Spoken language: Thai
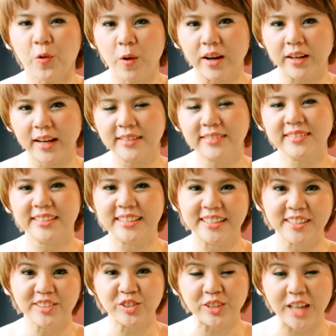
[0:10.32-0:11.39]
ดวงกัน 4
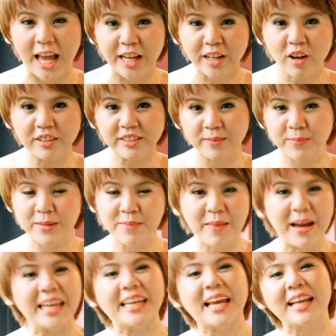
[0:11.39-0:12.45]
เดือนสุดท้ายก่อนจะปีให
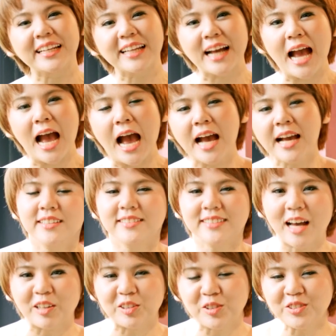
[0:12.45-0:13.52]
ม่กันนะคะ
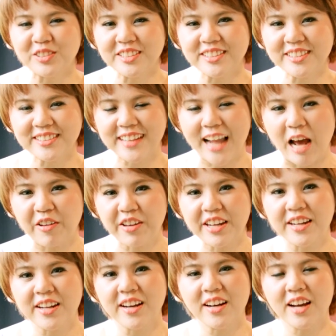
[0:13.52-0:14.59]
สาวตูนจริงๆแล้ว อิ
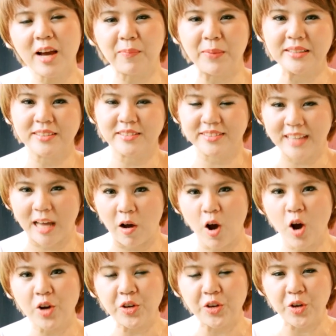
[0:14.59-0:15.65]
นเนอร์เป็นสาวๆ
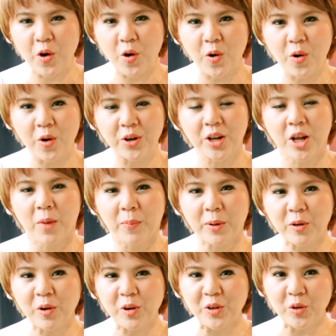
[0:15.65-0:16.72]
อ่อนโยน เป็
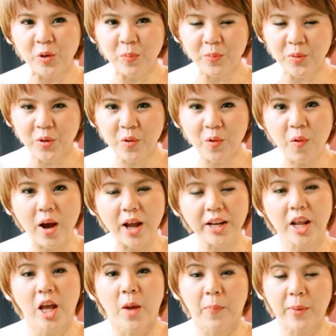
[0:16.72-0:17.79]
นคนนุ่มนวล
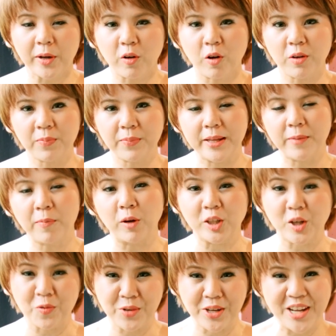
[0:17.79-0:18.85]
เป็นคนมีบท
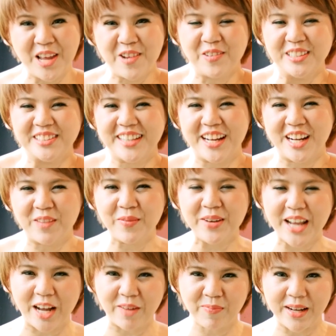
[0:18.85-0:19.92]
กวีในหัวใจ แล้วเป็
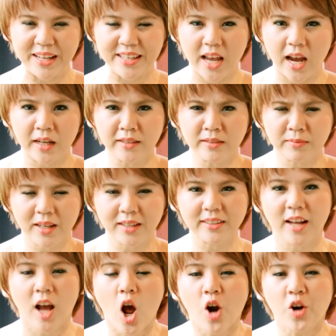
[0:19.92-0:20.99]
นนักปัดยาที่สำคัญ
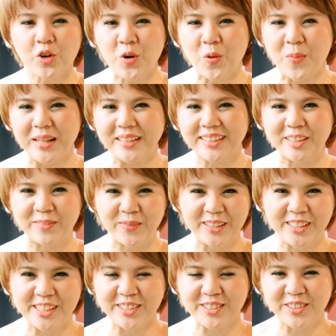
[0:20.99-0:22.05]
คือโรแมนติกเป็น
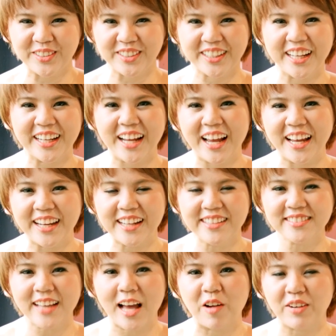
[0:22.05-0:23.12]
ที่สุด ใครๆ ได้
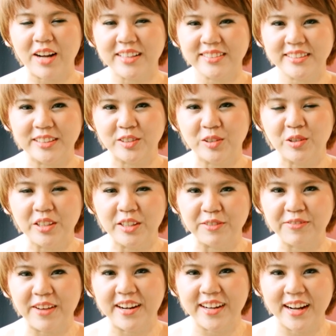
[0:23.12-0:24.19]
สาวราศีตุลหรือ
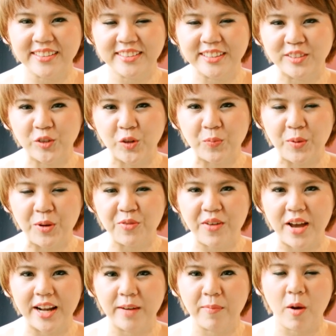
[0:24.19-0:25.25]
แฟนราศีตุลเป็นแฟ
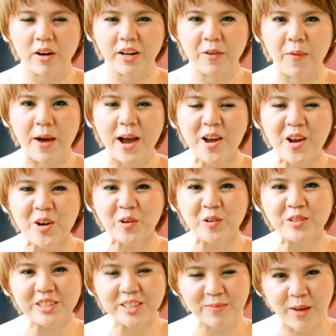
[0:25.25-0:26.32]
นแล้วบอกเลยว่า
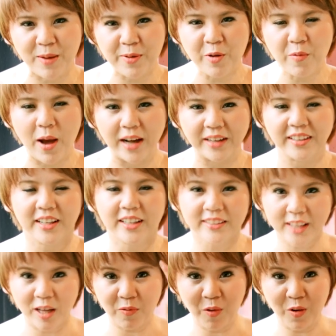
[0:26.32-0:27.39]
คุณจะไม่ผิดหวัง
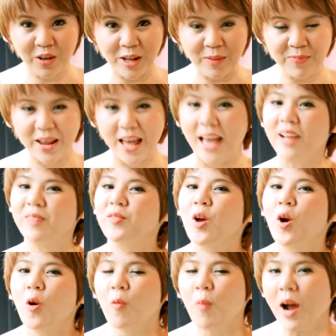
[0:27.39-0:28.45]
แต่วงเล็บนะ
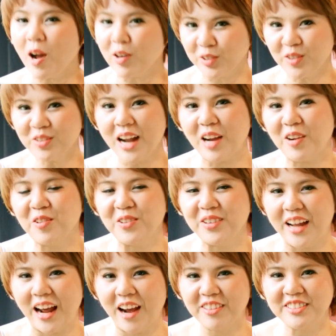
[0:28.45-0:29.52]
ว่าเขาต้องรักคุณ
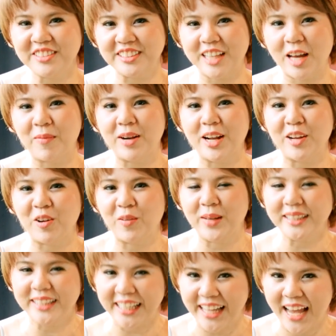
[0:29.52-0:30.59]
นะเขาถึงจะทำอะไรโรแม
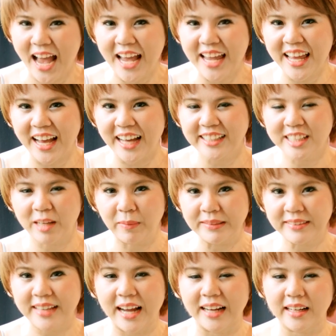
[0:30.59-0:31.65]
นติกให้อ่ะอย่ามา
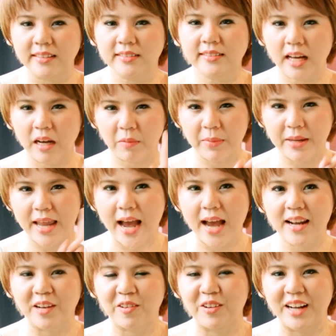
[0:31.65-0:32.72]
สั่งนะสั่งไม่ได้
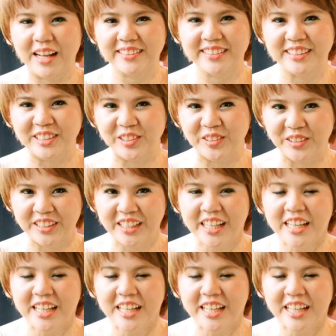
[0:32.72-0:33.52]
เลยคนราศีตุล